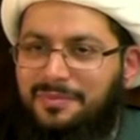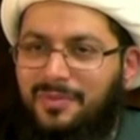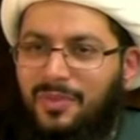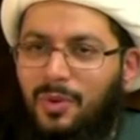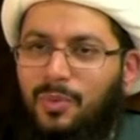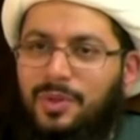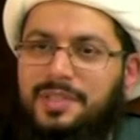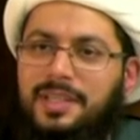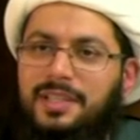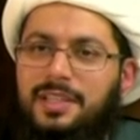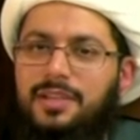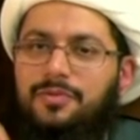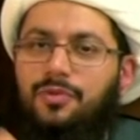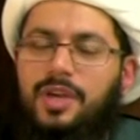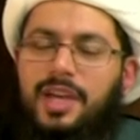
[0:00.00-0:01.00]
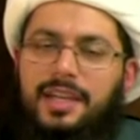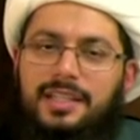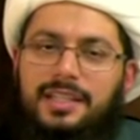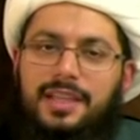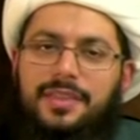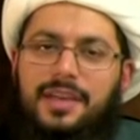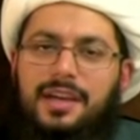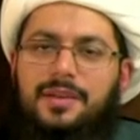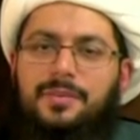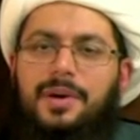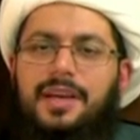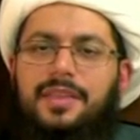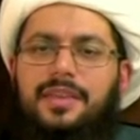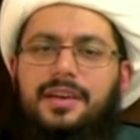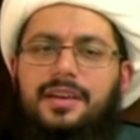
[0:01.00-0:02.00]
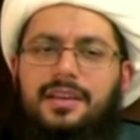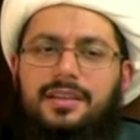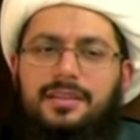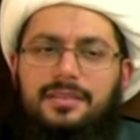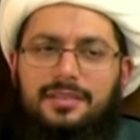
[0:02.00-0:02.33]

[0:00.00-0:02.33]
وتكليفك حين ذاك ماذا؟